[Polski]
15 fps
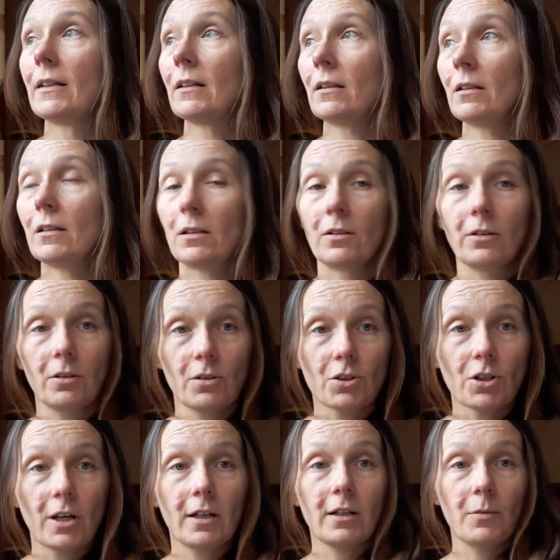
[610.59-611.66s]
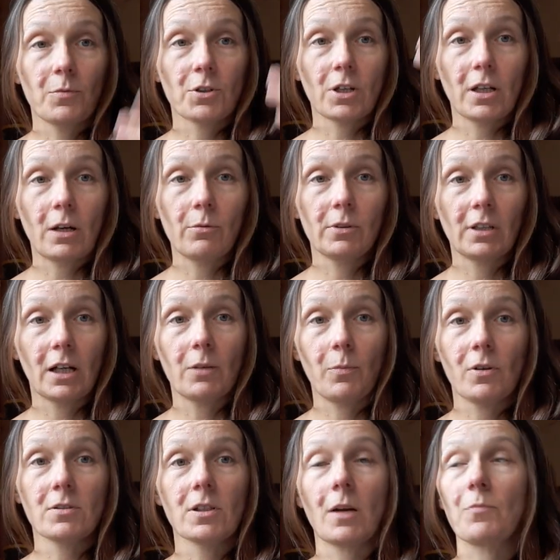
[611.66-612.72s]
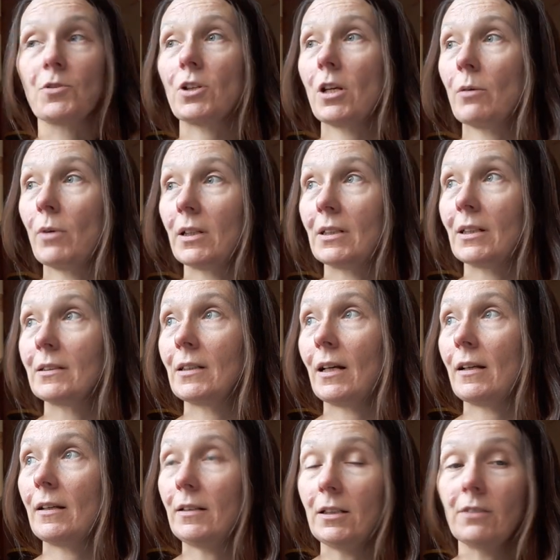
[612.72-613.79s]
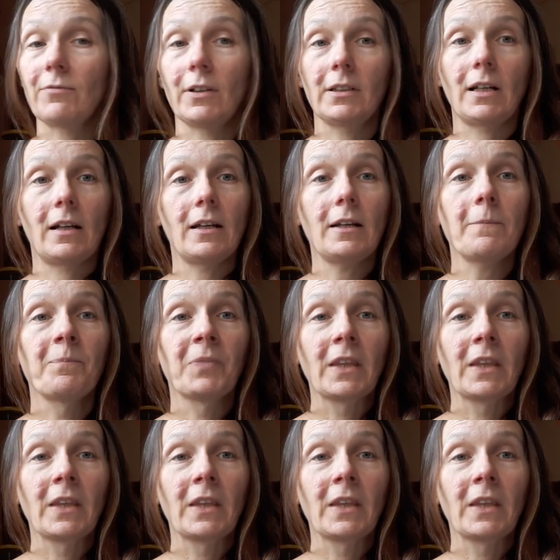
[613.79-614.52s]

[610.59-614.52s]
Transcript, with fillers: E, Czechy przyjęły, tak, Polska przyjęła i tak dalej, Litwa i dalej.